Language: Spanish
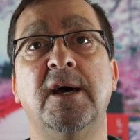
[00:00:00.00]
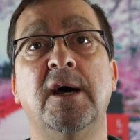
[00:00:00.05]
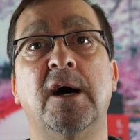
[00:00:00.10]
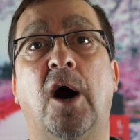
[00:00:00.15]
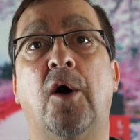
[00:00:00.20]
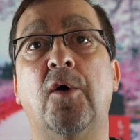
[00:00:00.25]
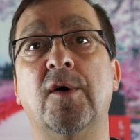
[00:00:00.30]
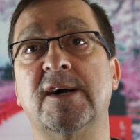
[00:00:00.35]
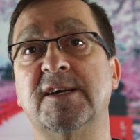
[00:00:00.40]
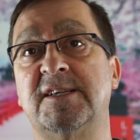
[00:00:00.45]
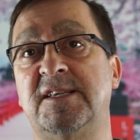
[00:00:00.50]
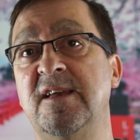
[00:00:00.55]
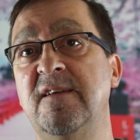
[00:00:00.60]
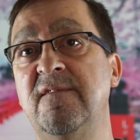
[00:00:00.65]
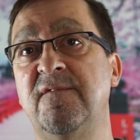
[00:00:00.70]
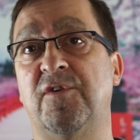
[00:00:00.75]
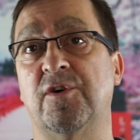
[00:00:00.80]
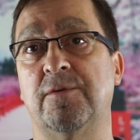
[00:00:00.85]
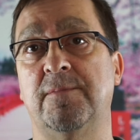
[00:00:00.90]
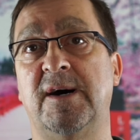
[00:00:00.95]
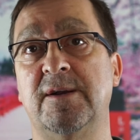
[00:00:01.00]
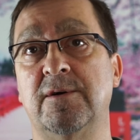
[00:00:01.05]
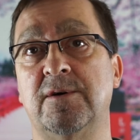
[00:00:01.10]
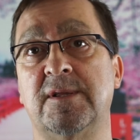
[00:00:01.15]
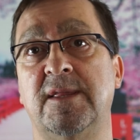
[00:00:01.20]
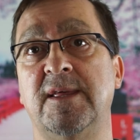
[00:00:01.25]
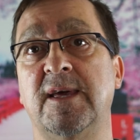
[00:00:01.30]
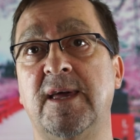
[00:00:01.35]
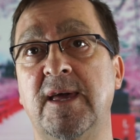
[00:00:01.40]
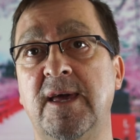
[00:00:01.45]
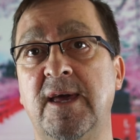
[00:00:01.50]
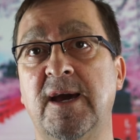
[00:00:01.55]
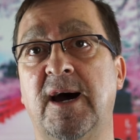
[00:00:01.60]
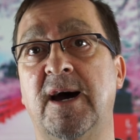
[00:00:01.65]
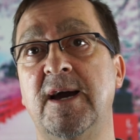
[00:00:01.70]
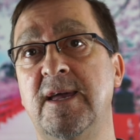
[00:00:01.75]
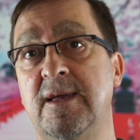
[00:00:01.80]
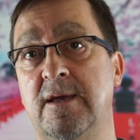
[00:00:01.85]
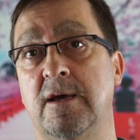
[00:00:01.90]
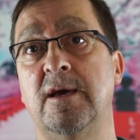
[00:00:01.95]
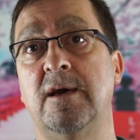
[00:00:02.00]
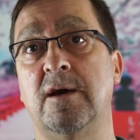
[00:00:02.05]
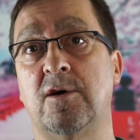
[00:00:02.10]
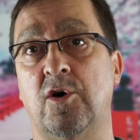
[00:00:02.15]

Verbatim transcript: aunque sí informaros de que hay eh,